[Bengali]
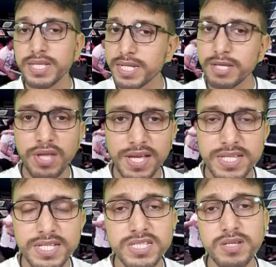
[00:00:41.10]
এদেরকেও দেখা
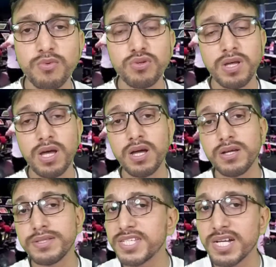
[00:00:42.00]
যাচ্ছে এবং
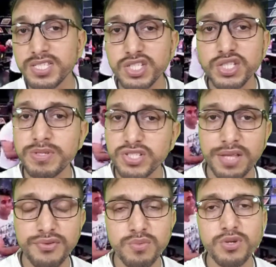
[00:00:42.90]
জাজ হিসেবে
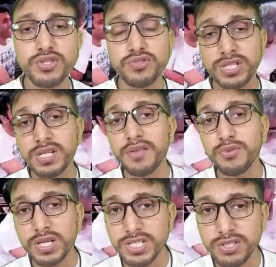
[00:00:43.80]
শান্তনু মৈত্র
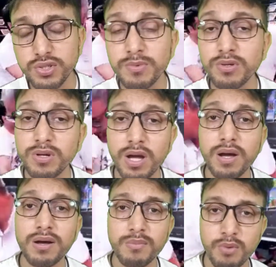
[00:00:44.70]
শ্রীকান্ত আচার্য এবং
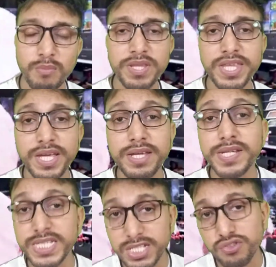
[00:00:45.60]
বম্বে থেকে
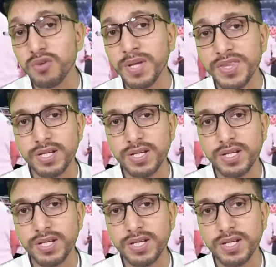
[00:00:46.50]
রিচা শর্মা